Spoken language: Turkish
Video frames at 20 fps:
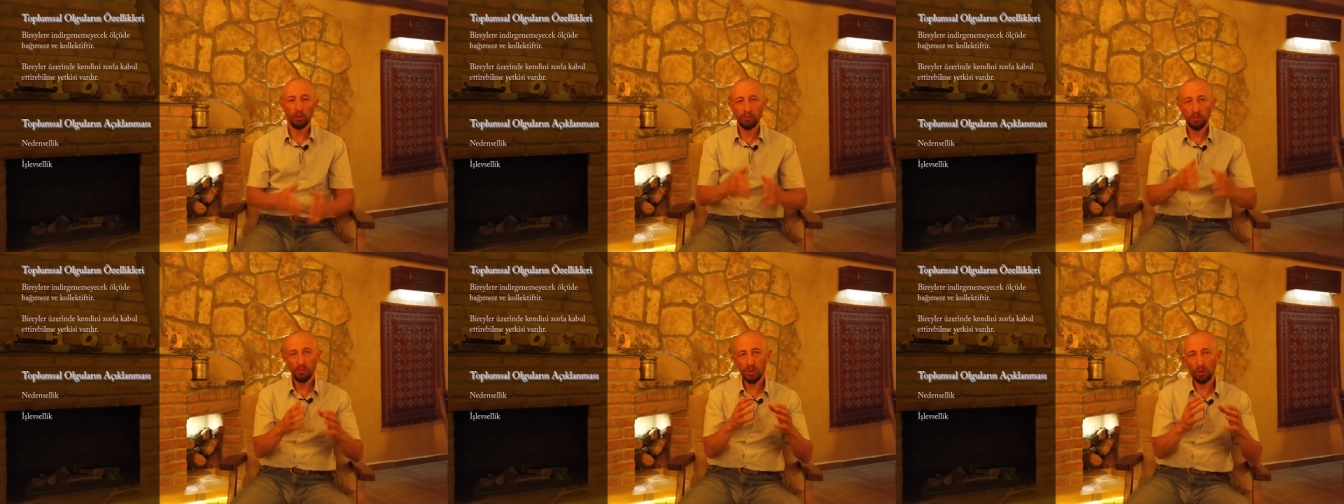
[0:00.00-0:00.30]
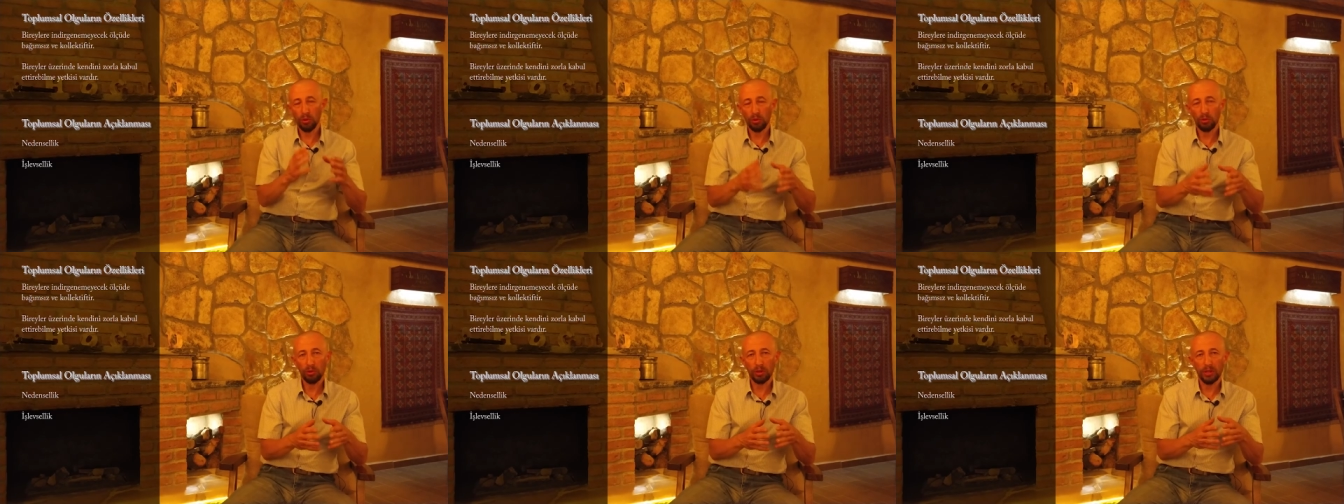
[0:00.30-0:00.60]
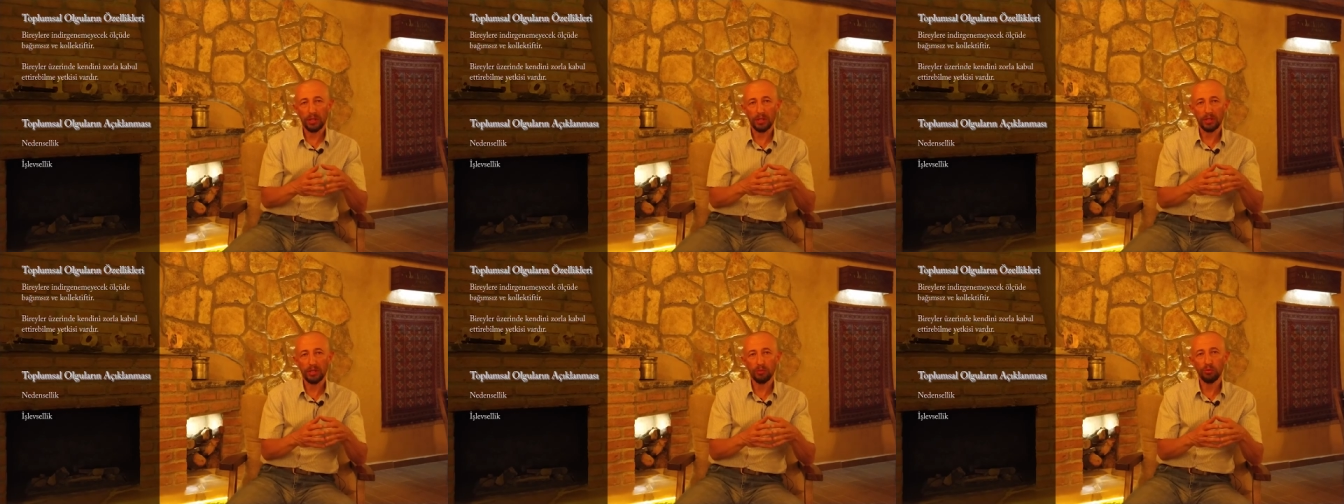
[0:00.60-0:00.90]
Toplumsal
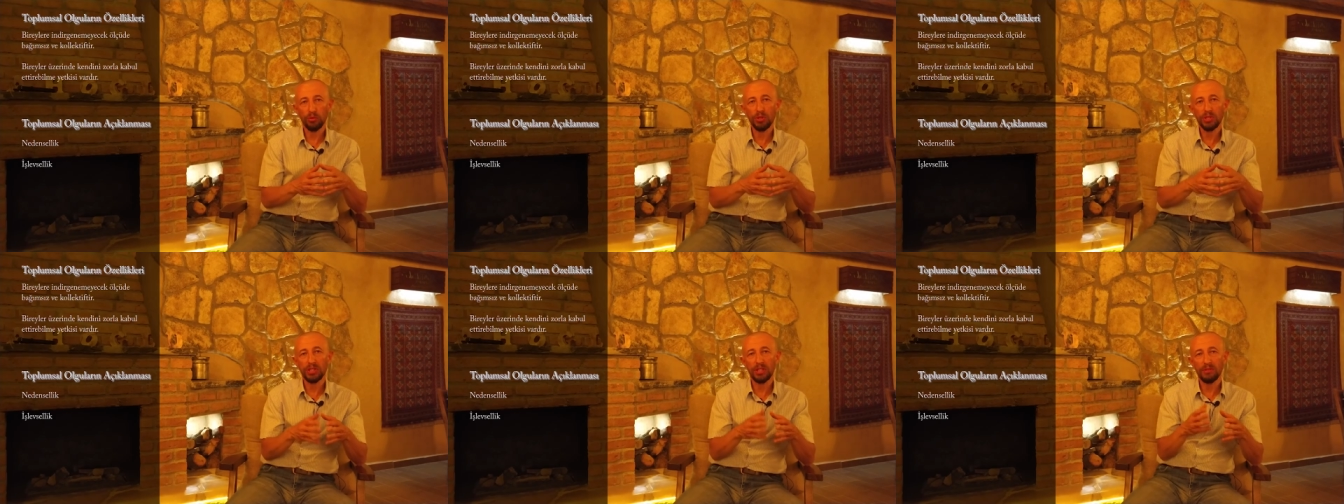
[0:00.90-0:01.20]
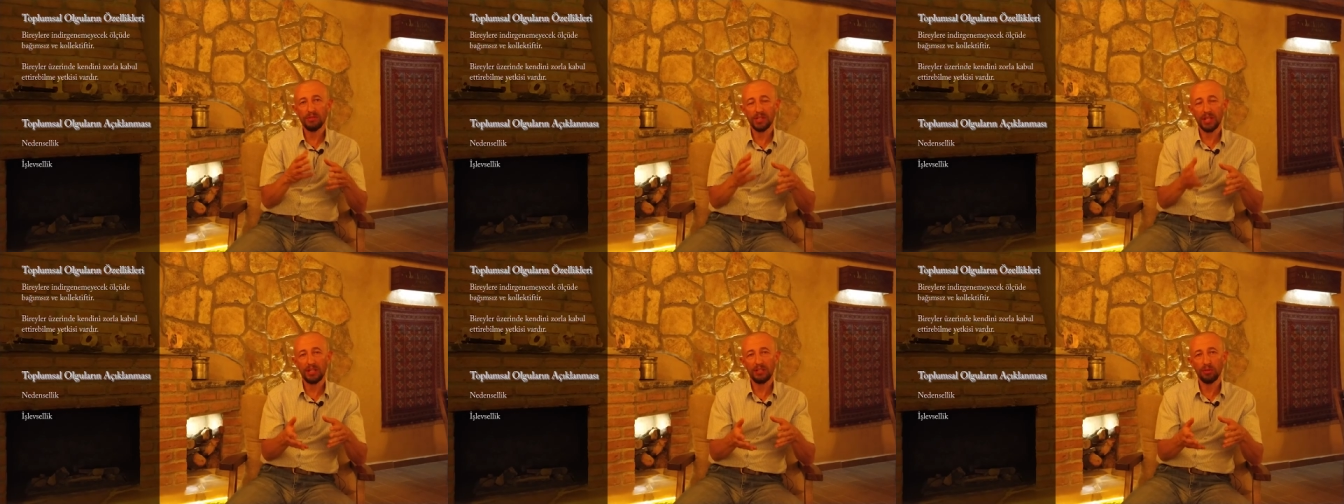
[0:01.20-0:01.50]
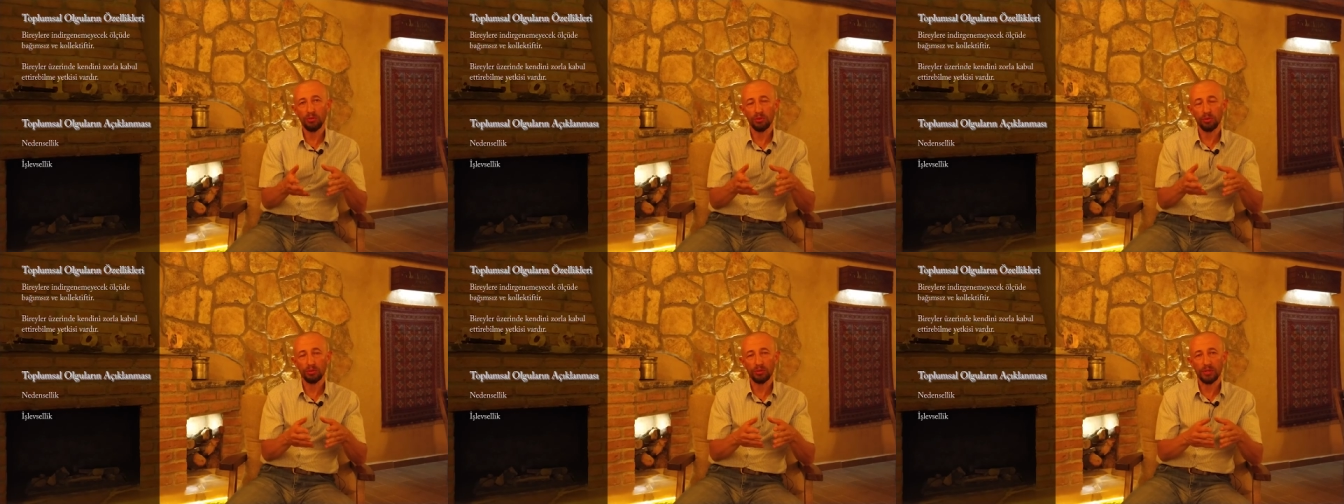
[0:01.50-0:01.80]
olguları da bu
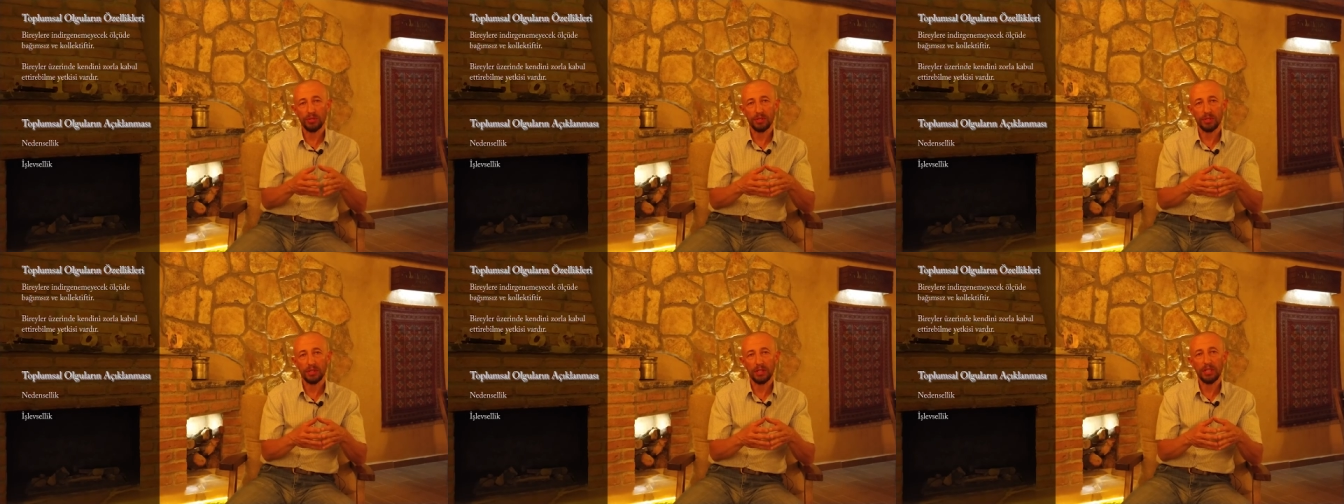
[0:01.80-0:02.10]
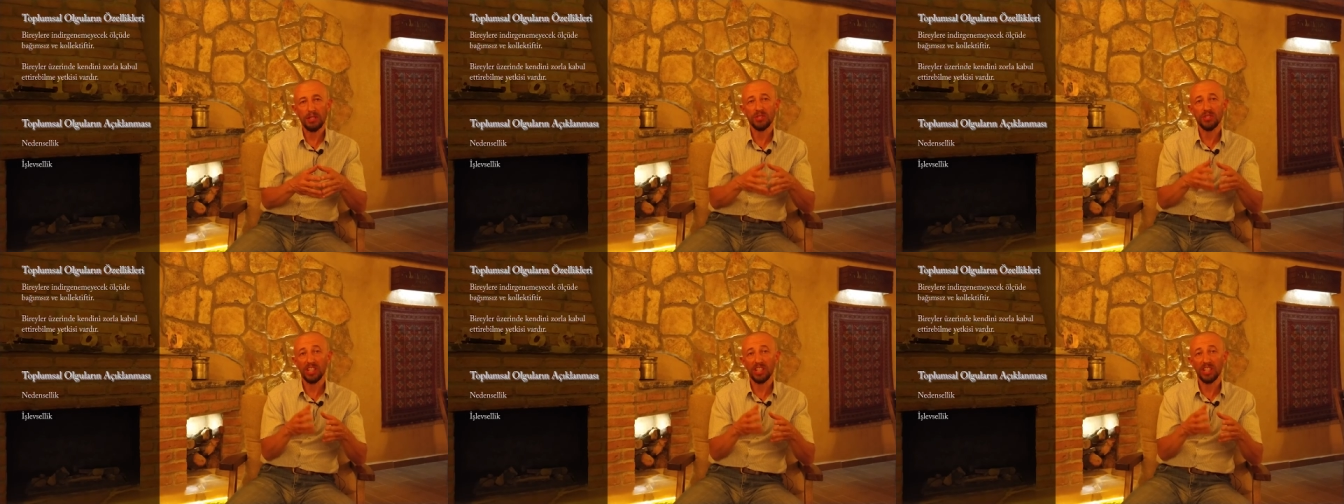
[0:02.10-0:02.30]
işlevselliği noktasında